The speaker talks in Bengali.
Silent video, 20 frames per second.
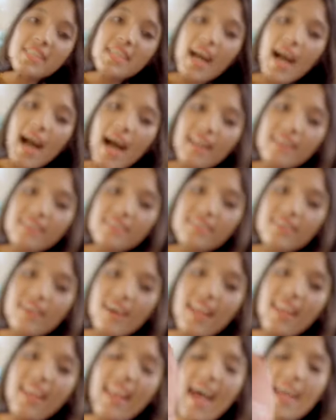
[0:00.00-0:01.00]
একটা
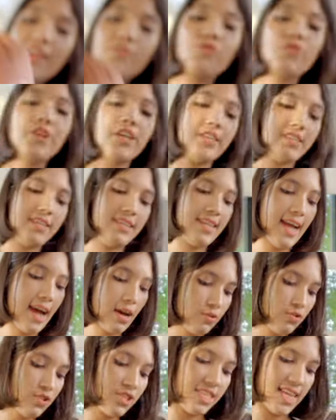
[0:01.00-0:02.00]
আলট্রা লাইট ওয়েট
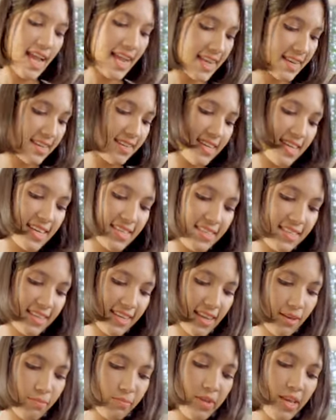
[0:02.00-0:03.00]
ডাউন জ্যাকেট
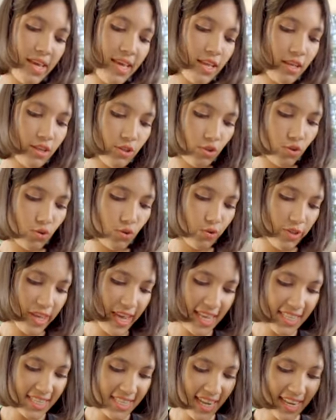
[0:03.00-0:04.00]
নিয়েছিলাম তো
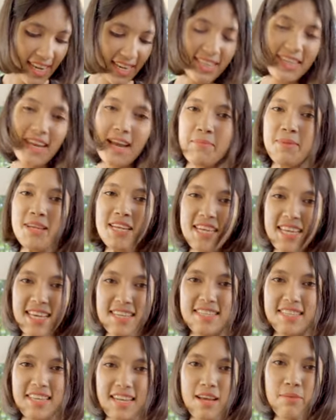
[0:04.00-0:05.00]
এই জ্যাকেটটা আমি
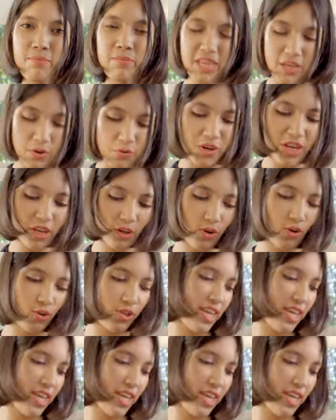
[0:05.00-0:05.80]
নিয়েছিলাম ইউনিক্লো